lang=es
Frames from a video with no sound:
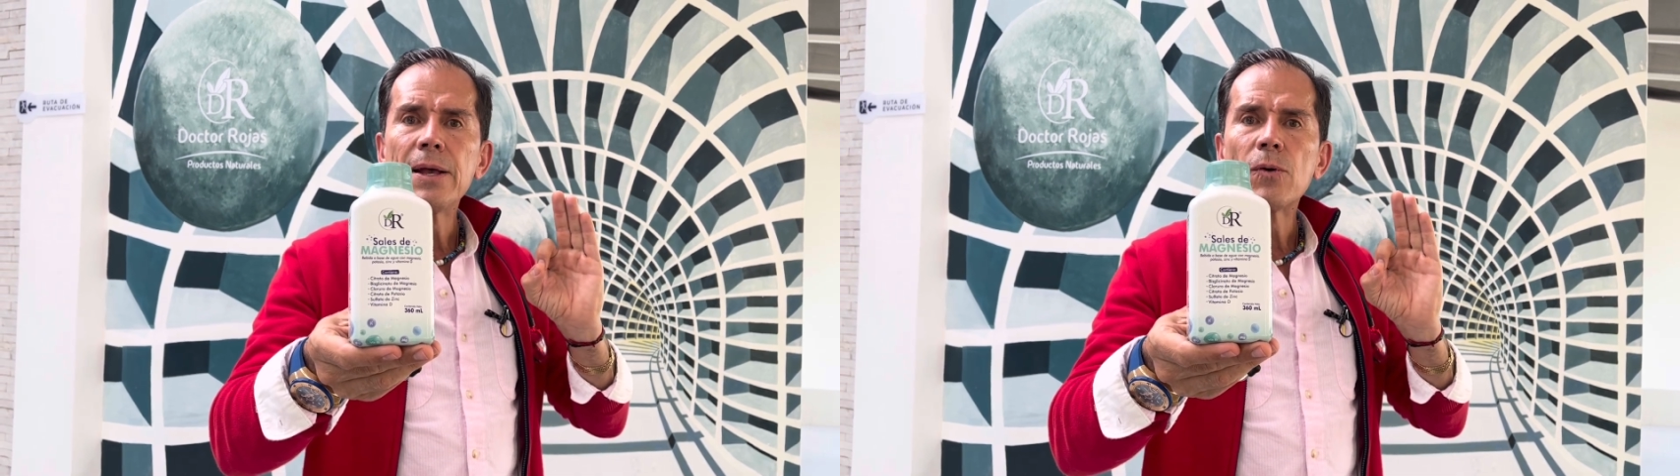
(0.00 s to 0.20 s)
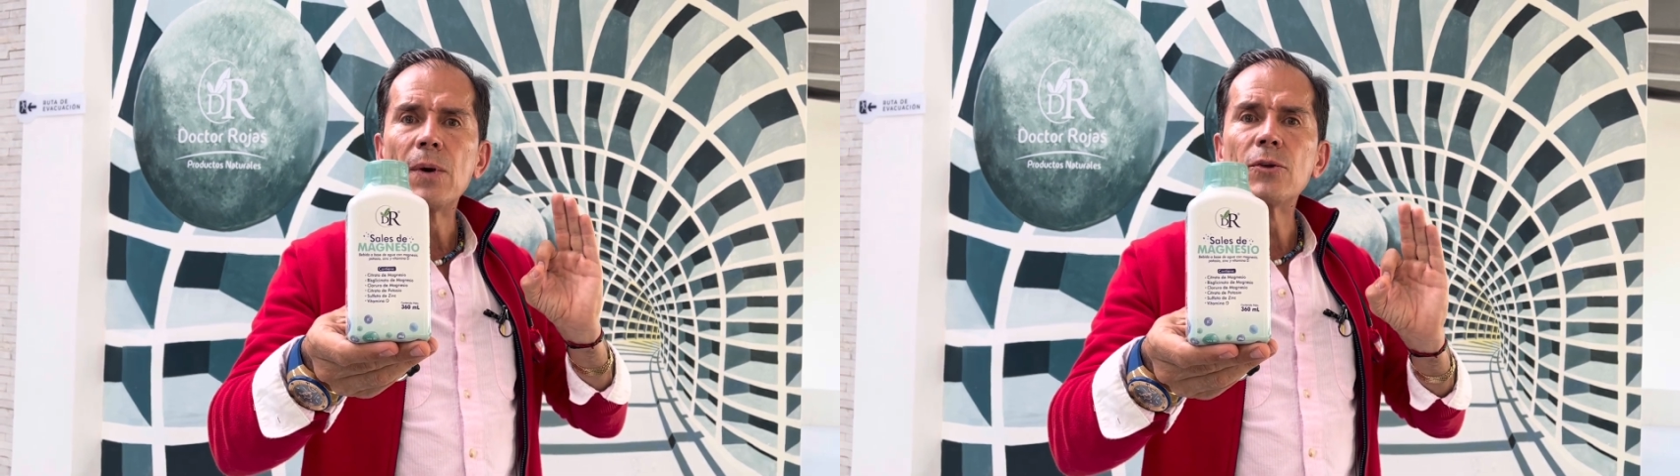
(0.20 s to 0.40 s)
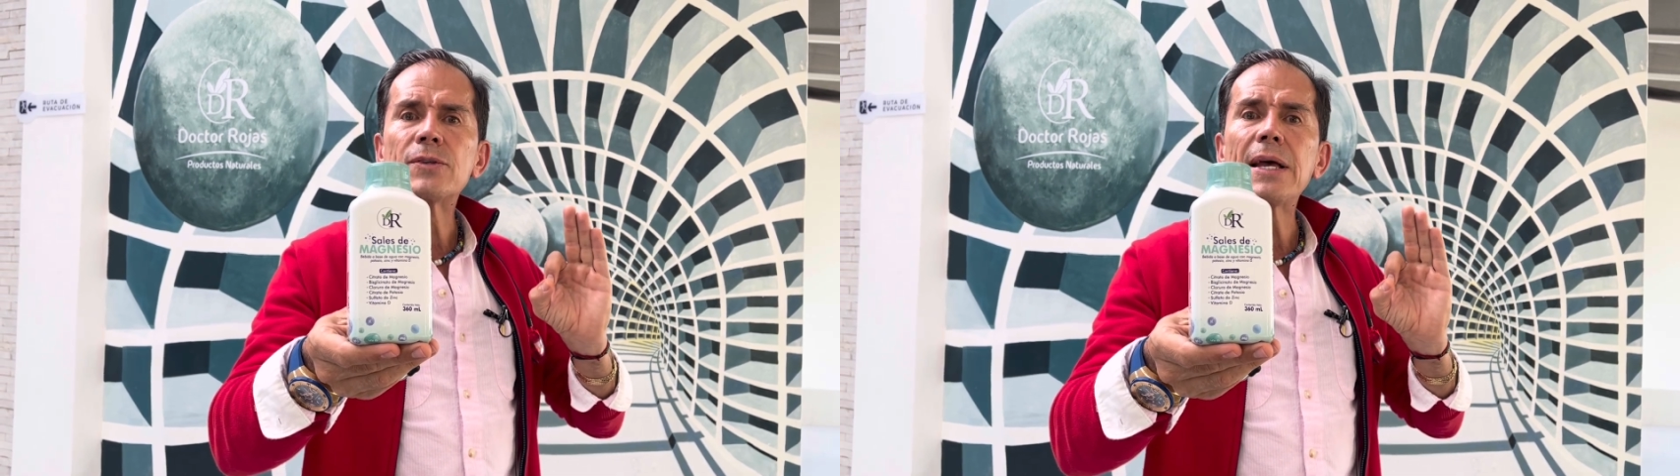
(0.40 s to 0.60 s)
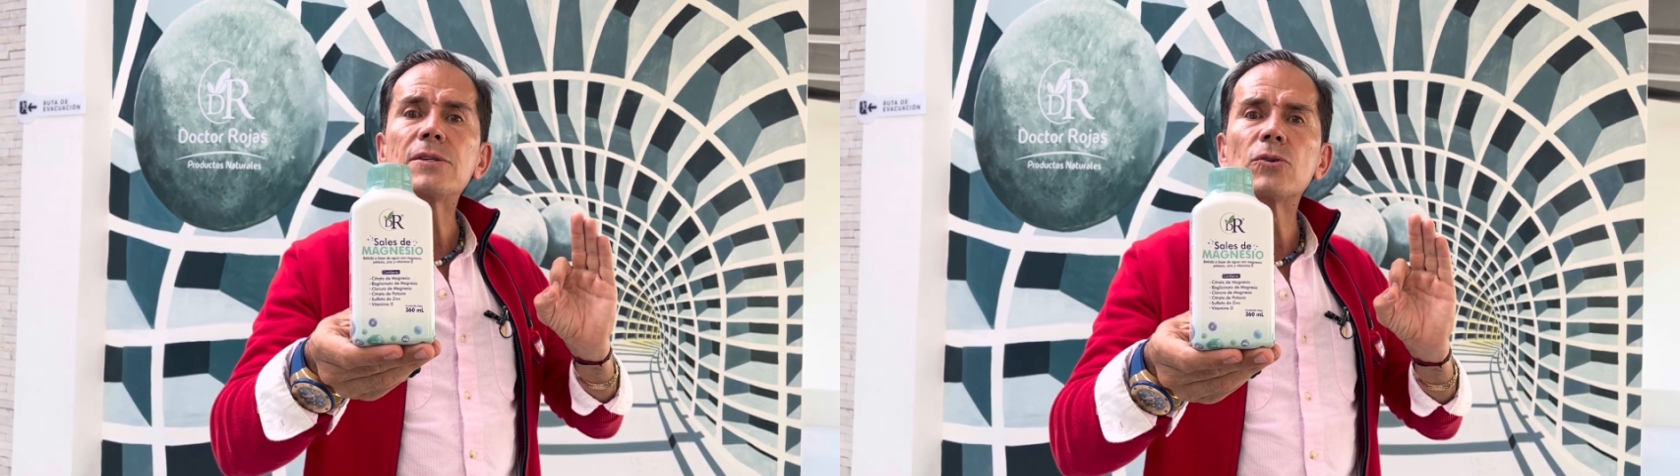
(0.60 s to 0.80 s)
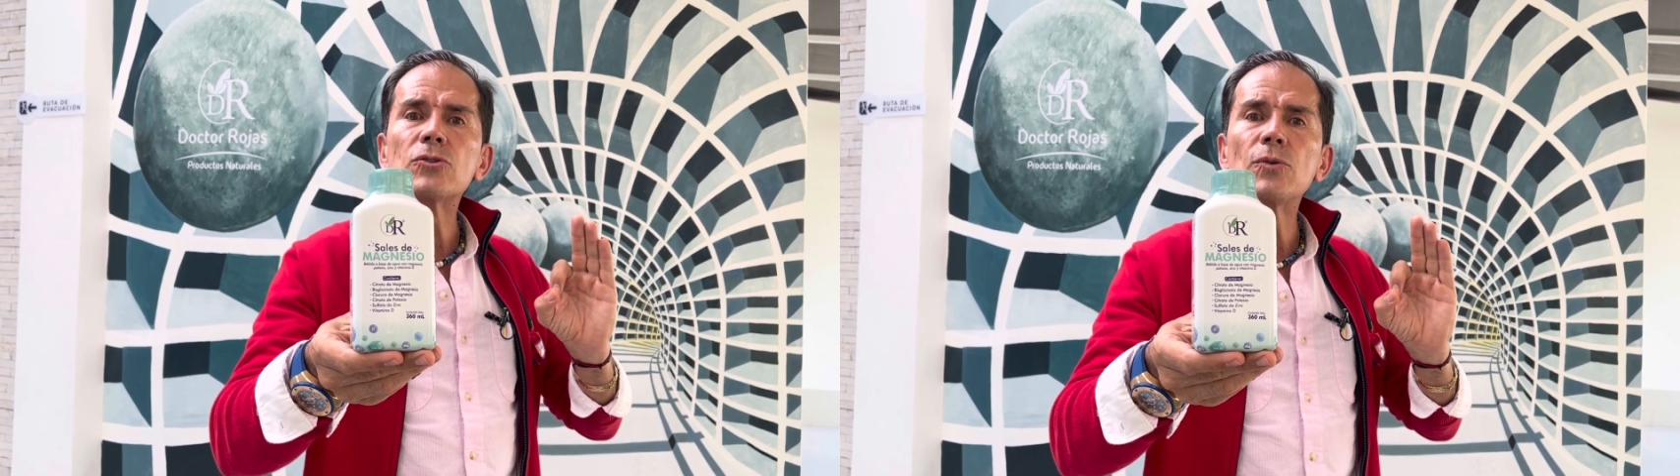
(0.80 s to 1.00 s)
cuando ustedes
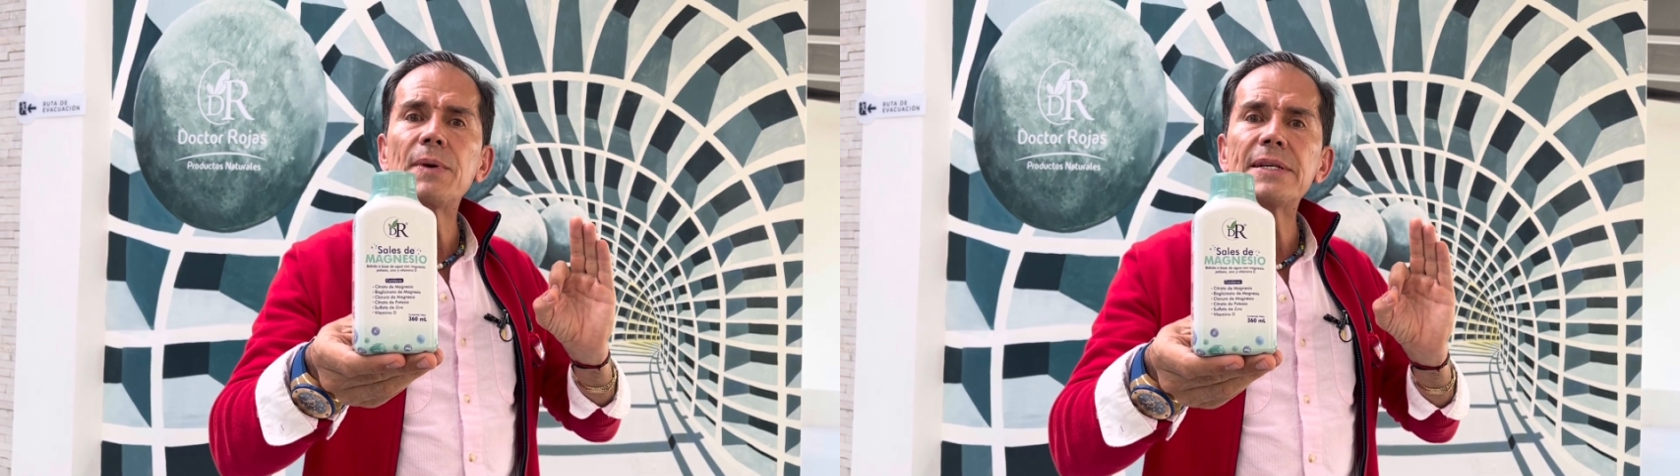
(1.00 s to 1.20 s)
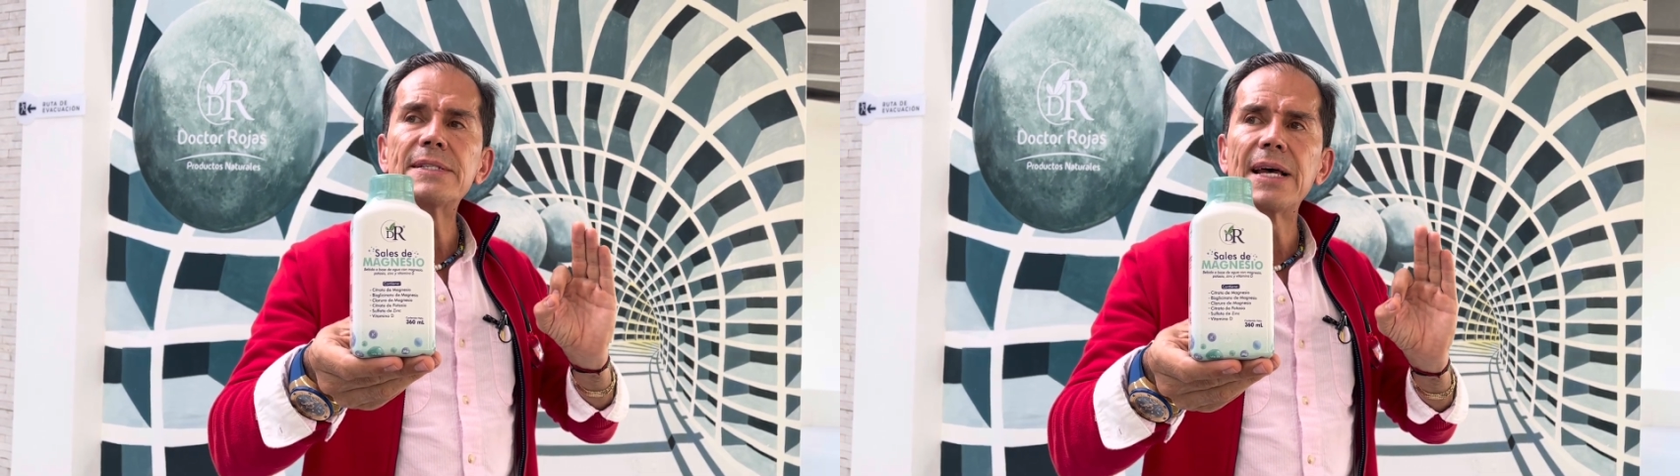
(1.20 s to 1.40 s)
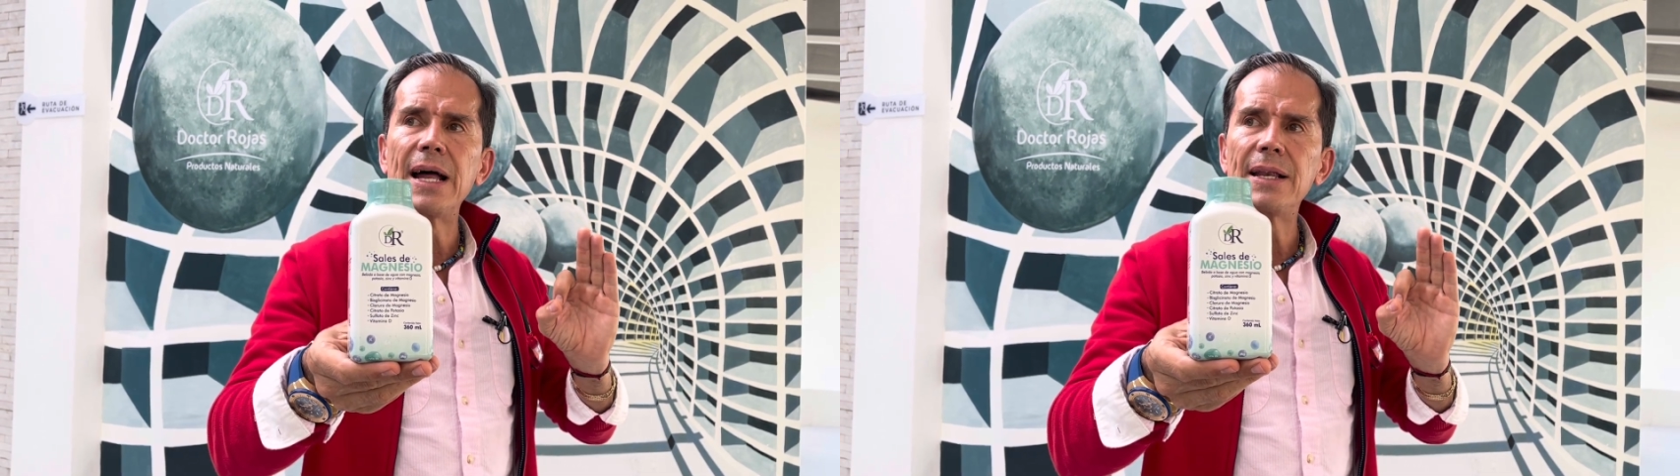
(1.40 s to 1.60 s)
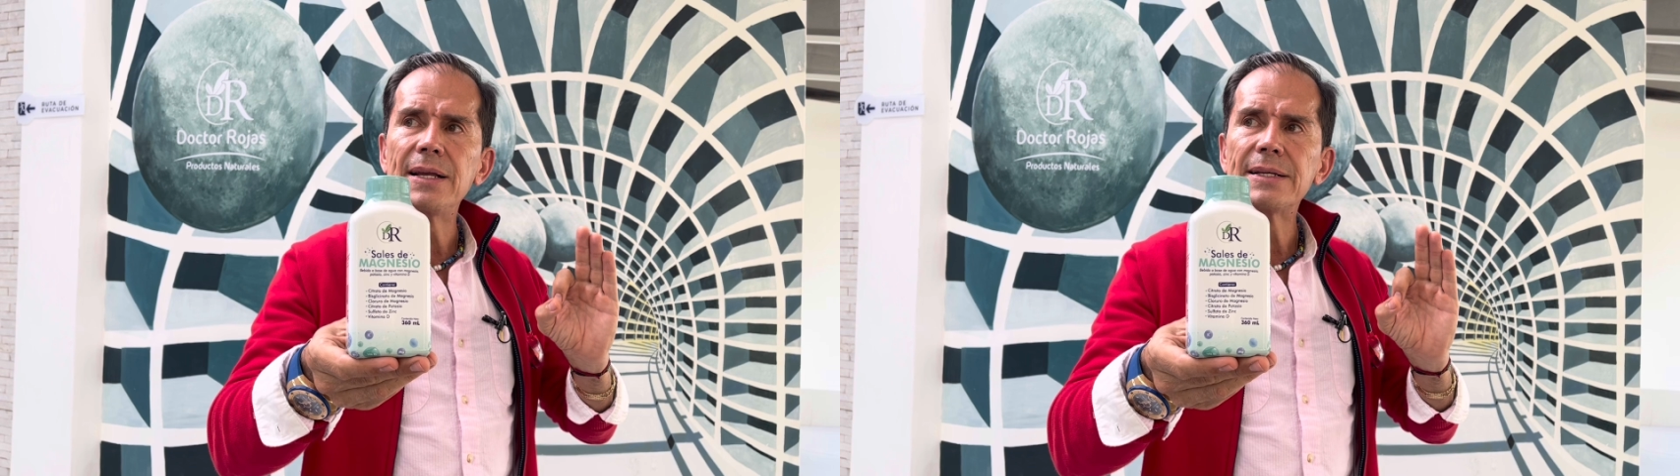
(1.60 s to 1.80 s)
consumen sal,